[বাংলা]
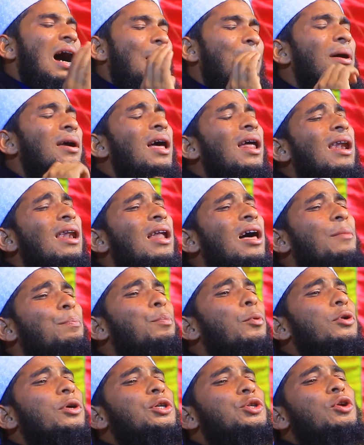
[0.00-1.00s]
আমার আল্লাহর
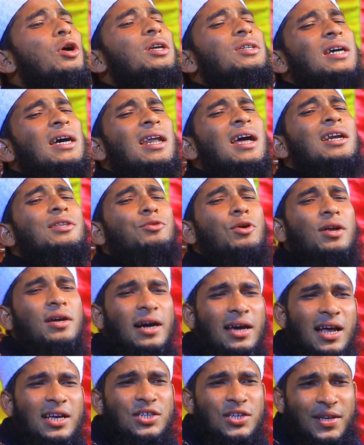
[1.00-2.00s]
পরিচয় জানার
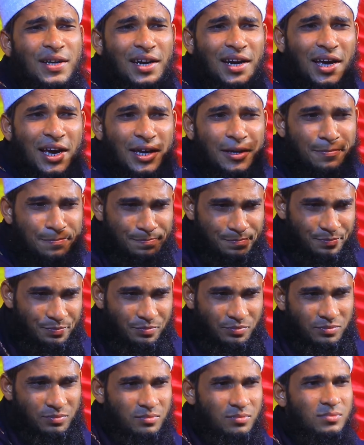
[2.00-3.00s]
দরকার আছে না নাই
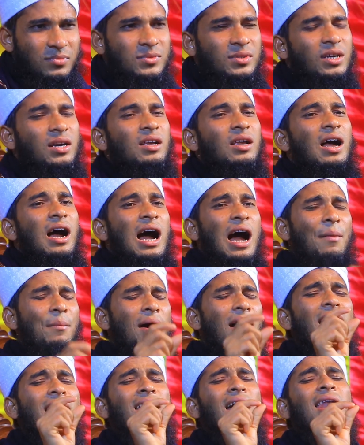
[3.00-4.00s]

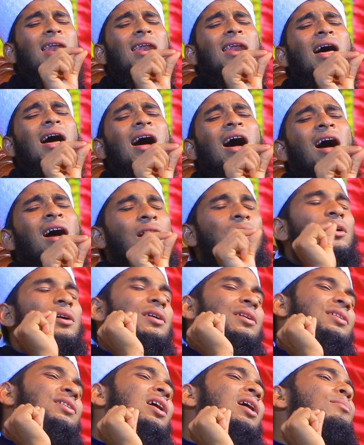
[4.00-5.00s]
আমার আল্লাহ
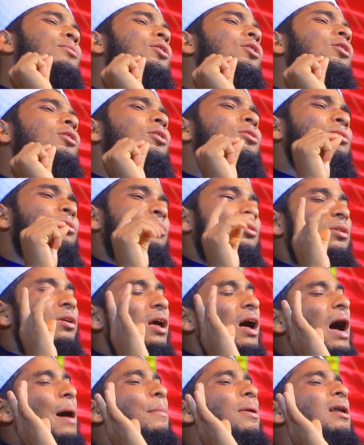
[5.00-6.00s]
কেমন
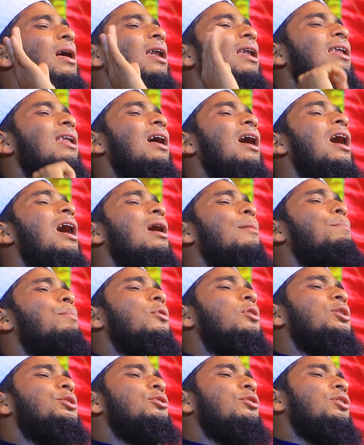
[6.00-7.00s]
আমার আল্লাহর
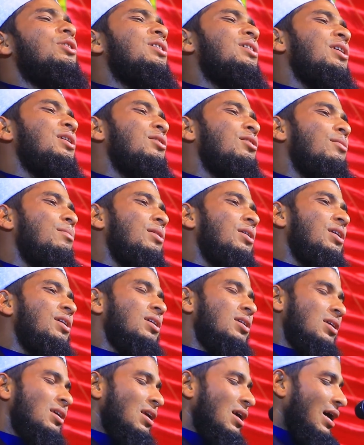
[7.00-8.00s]
পরিচয় কি হবে
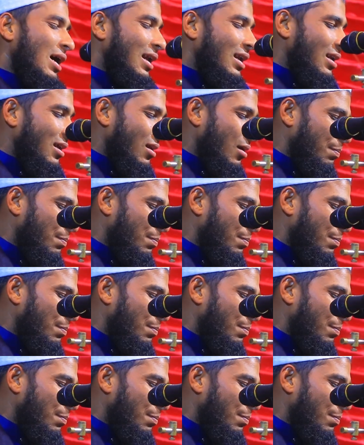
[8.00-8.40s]
আল্লাহ